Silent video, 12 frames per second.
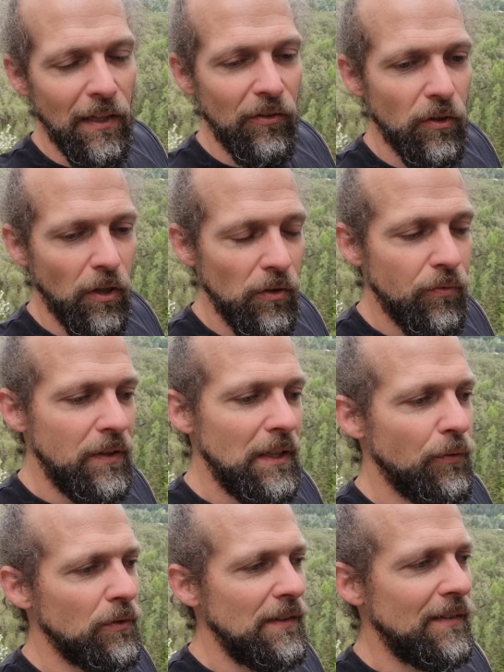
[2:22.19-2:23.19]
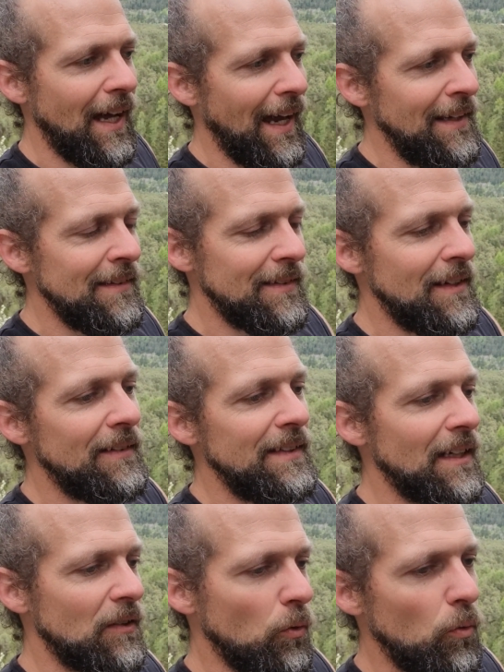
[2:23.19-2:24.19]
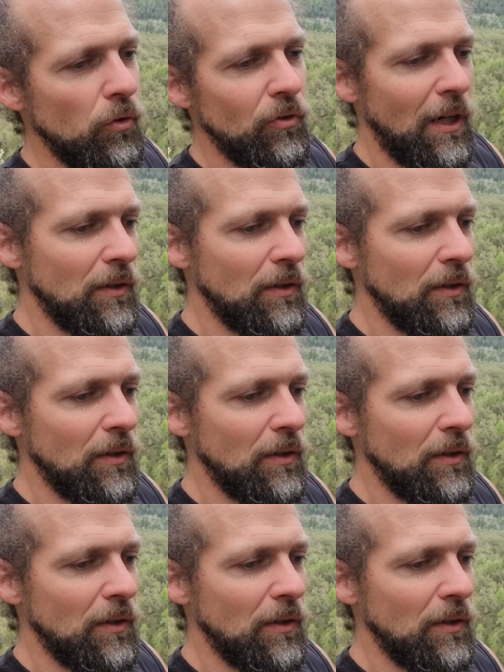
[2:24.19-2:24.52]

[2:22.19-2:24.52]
Also ganz viele von diesen einzelnen Diagnosen,